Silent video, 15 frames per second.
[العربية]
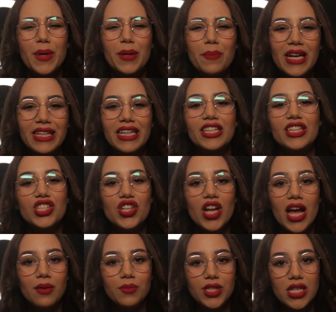من بعد
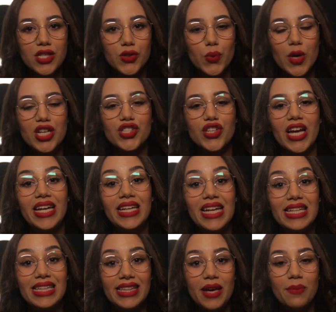11 عام ديال الزواج
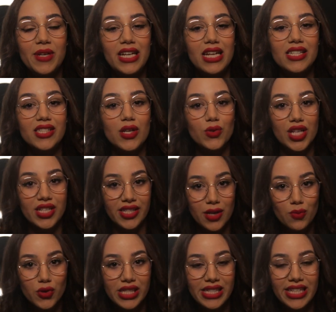اعلنت نبيله الزوجه
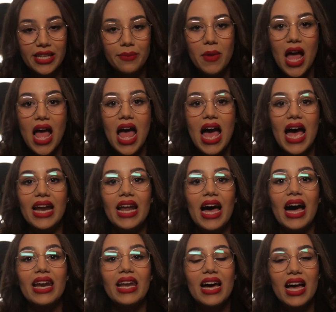ديال مسلم على
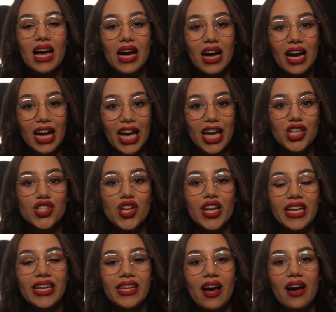علاقه غير
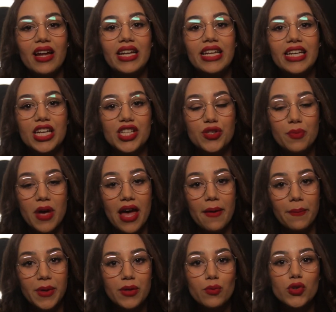شرعيه اللي كتجمع
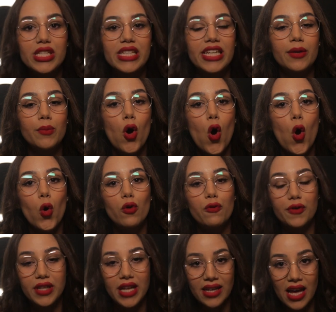بين مسلم
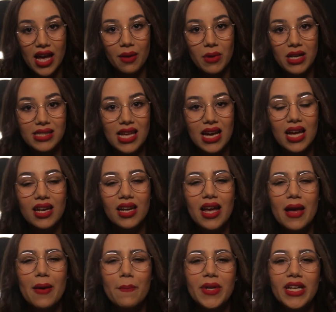والفنانه امل سقط
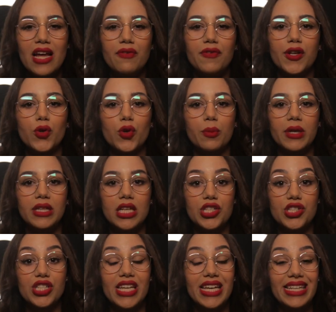من
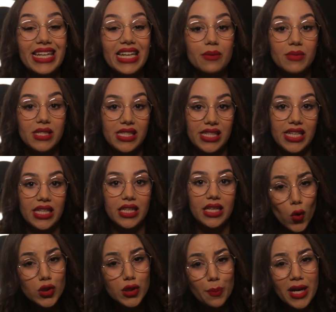2014 يعني خمس سنين
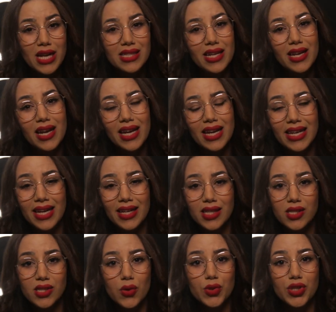وصبرات على الخيانه
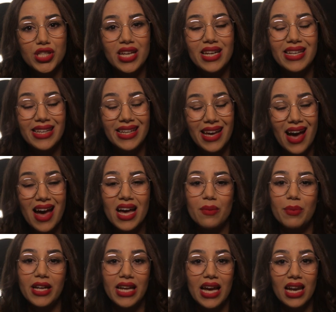الزوجيه اللي
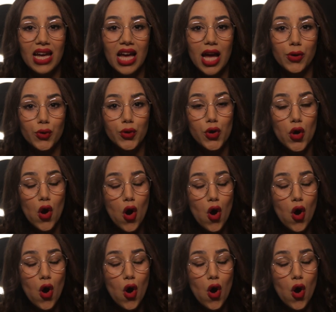كيعاقب عليها القانون